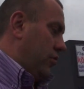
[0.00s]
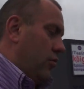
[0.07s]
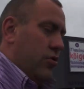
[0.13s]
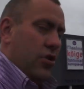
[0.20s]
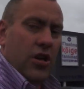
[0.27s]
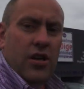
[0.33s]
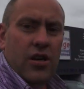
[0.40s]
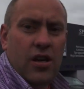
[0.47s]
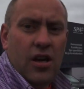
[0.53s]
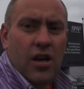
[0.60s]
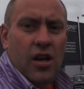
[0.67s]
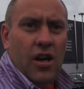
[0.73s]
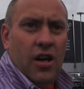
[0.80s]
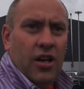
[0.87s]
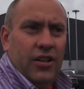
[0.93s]
ключи.
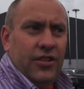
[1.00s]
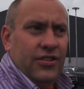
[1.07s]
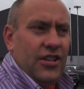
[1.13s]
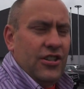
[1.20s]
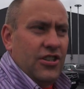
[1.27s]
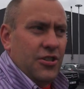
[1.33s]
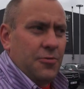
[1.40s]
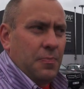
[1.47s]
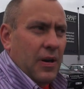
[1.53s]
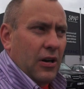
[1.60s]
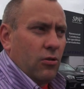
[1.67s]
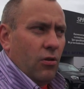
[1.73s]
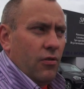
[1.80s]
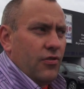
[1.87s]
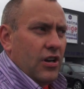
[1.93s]
Здесь есть
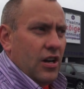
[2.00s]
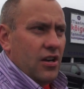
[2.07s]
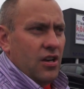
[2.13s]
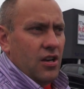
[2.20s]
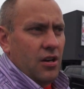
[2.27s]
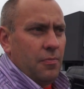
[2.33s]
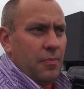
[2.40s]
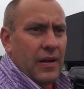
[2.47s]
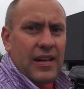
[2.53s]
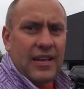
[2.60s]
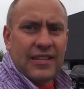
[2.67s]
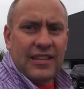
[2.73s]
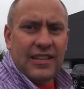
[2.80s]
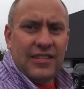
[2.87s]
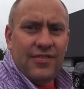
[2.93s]
парковка,
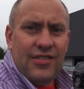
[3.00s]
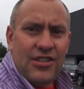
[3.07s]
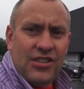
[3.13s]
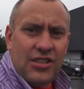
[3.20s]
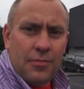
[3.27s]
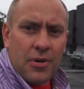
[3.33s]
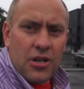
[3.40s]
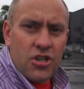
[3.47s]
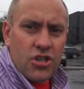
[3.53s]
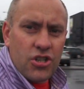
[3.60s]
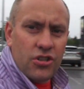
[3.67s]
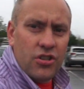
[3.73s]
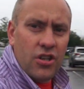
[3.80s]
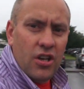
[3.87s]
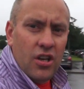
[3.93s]
порядка 200
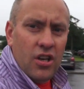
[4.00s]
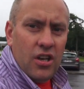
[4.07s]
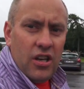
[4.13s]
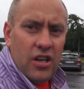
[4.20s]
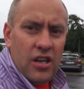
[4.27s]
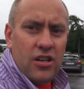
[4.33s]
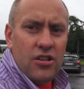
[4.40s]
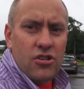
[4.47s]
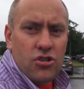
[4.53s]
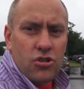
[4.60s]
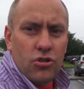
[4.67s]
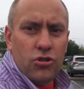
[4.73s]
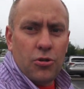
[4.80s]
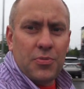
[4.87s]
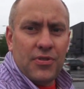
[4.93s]
машин, и
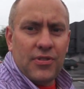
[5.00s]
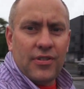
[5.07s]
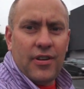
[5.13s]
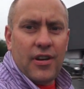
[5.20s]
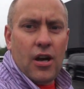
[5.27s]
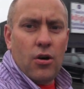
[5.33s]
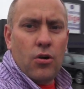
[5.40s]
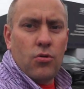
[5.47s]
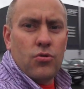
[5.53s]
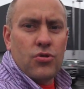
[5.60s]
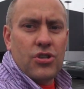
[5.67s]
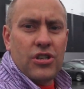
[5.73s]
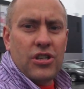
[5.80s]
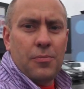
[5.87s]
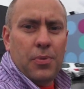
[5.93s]
что, собственно говоря,
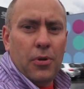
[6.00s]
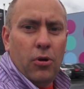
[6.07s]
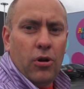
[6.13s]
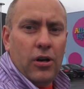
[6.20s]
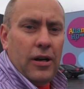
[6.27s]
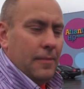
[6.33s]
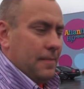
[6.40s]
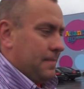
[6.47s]
уже неплохо.